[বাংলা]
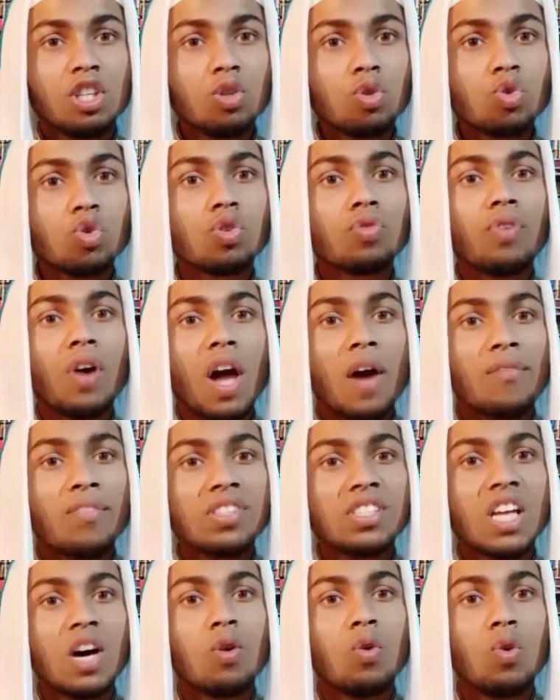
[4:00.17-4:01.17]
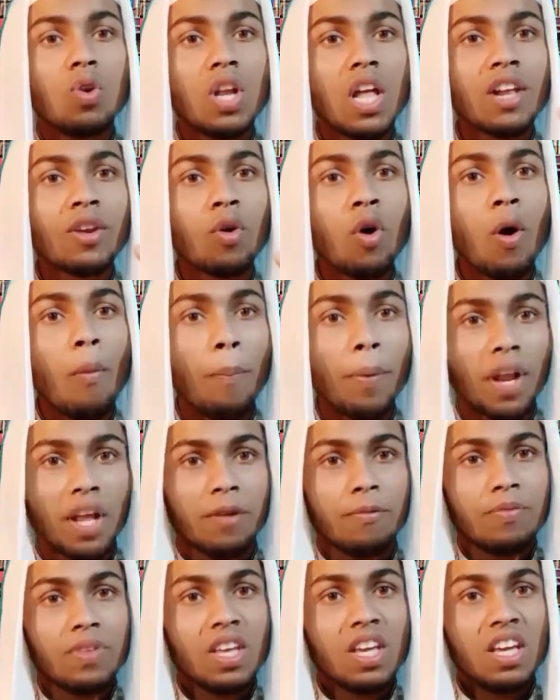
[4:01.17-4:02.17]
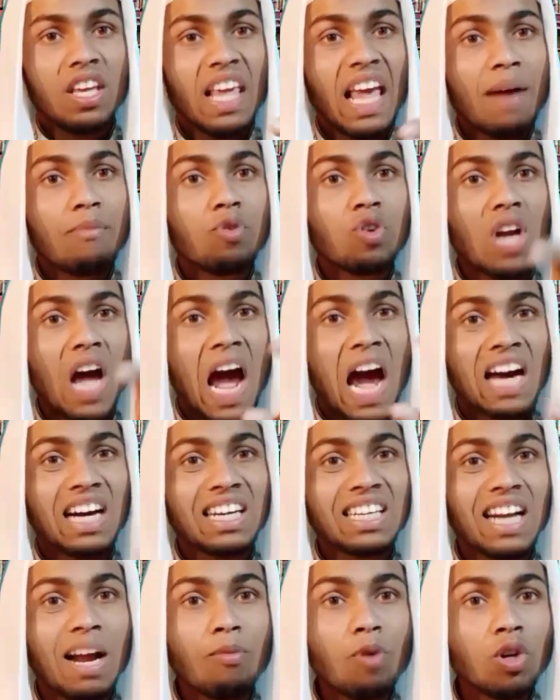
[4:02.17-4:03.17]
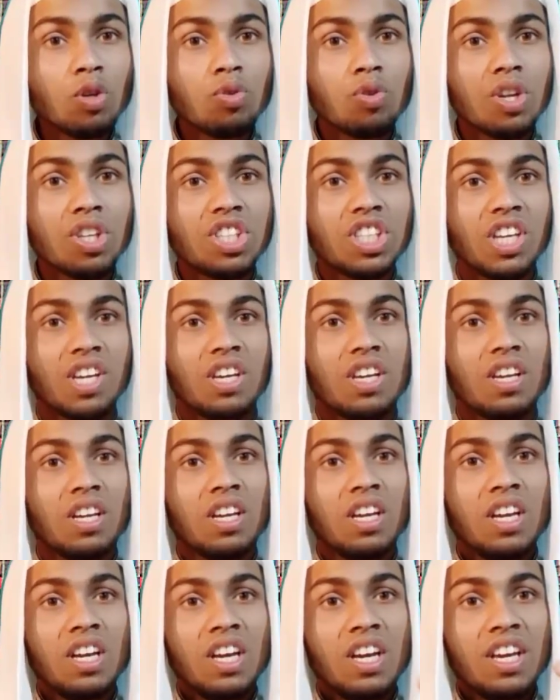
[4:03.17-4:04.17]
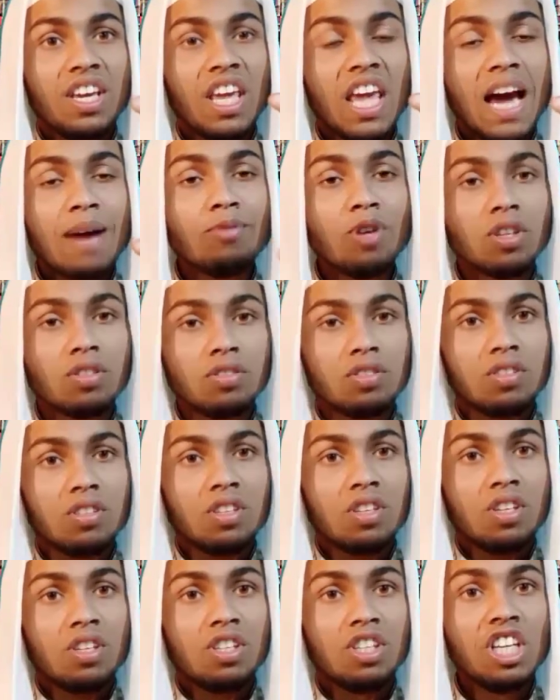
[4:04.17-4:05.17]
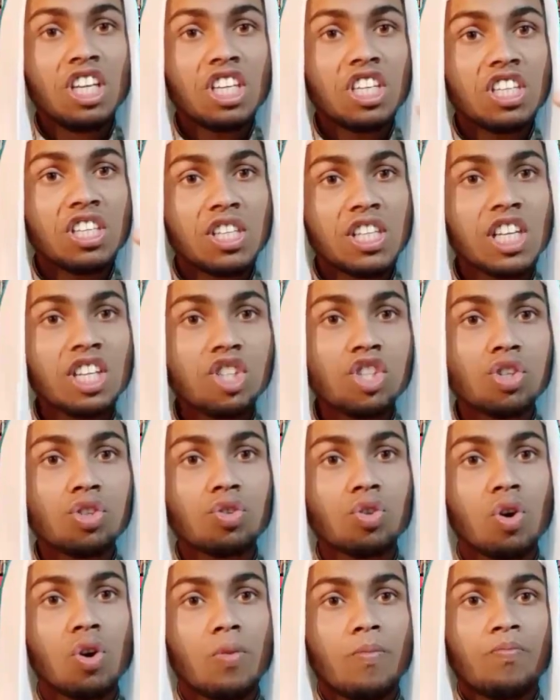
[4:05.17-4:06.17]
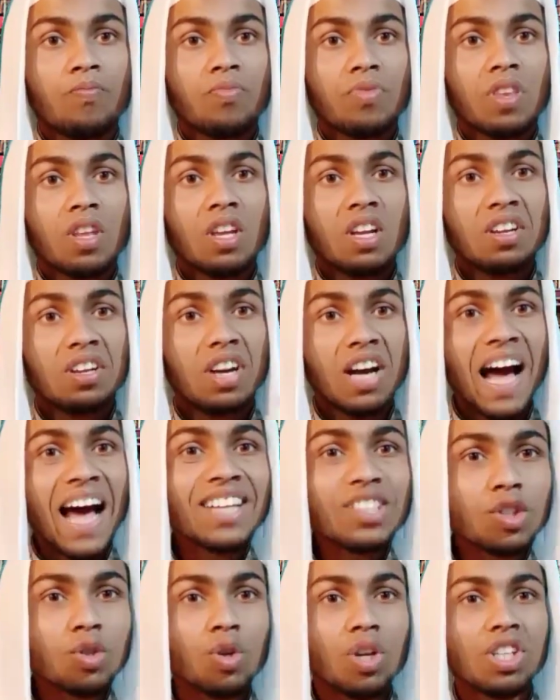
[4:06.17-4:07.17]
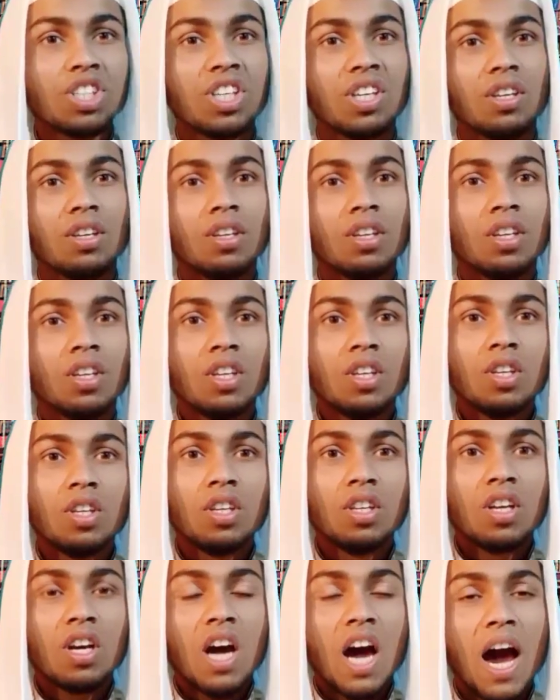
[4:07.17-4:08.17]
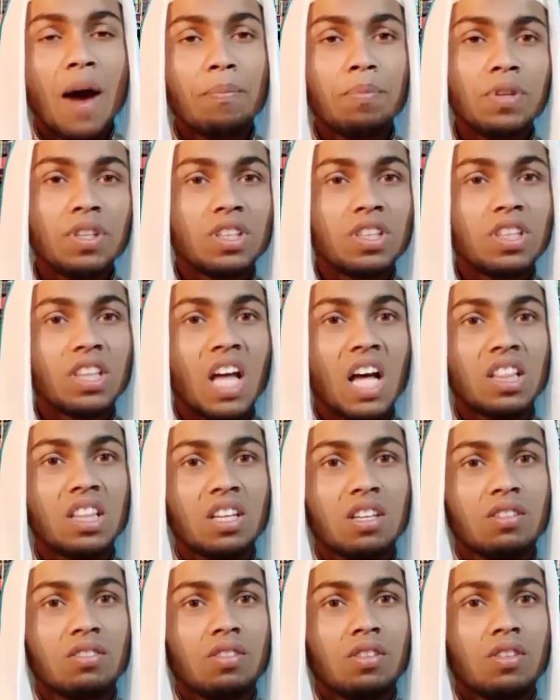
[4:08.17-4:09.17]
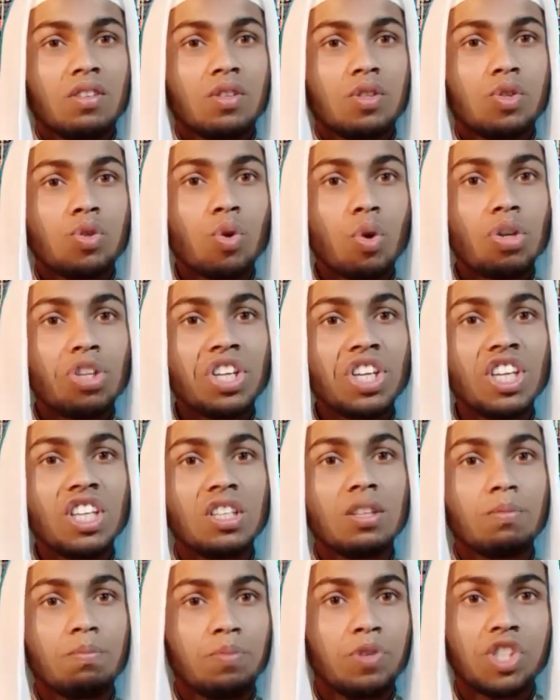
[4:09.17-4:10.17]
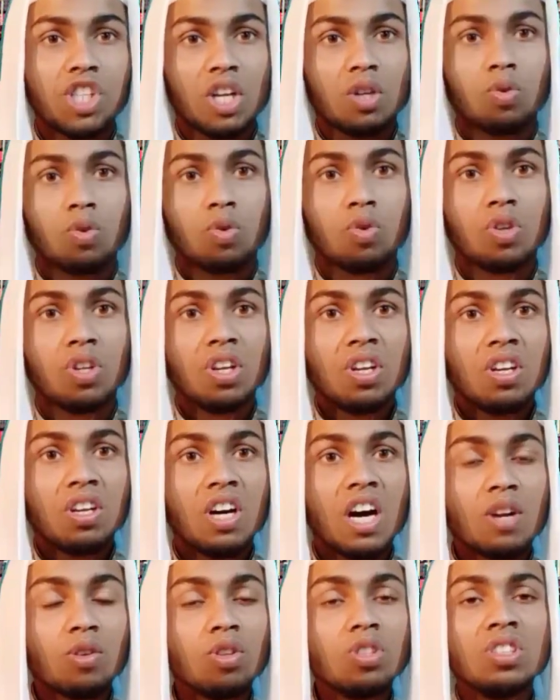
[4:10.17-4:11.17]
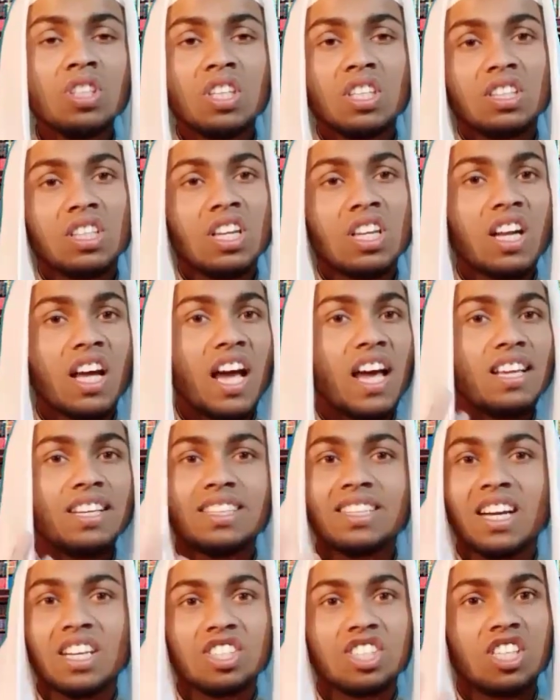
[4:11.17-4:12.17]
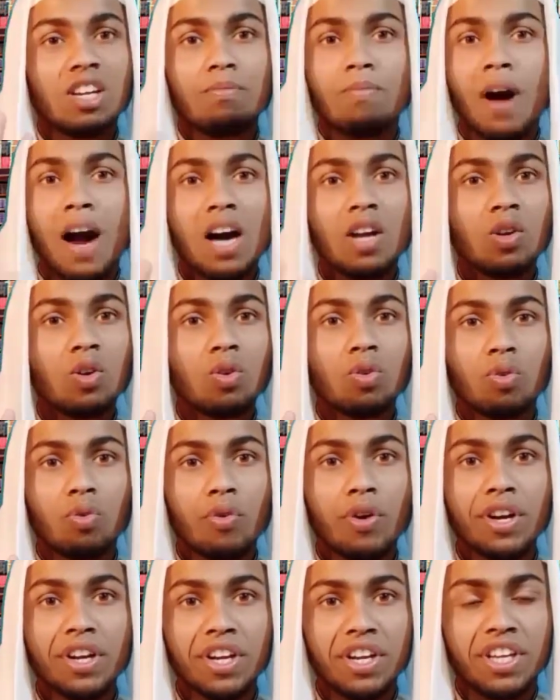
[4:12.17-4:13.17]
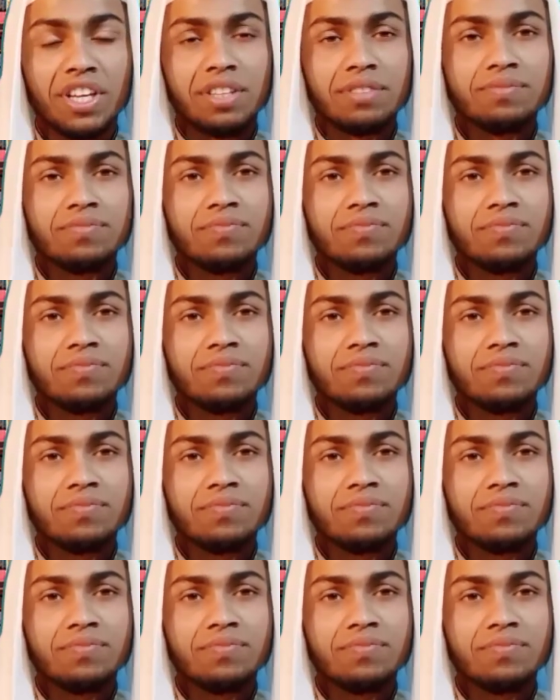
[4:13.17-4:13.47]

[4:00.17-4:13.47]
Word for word: ইউসুফ হাফজাহুল্লার ওপরে এমন আক্রমণ করেছে এমন নিকৃষ্ট কাজ করেছে আপনি তাদের সঠিক বিচার করুন কারণ তারা এই কাজটা ভালো করেনি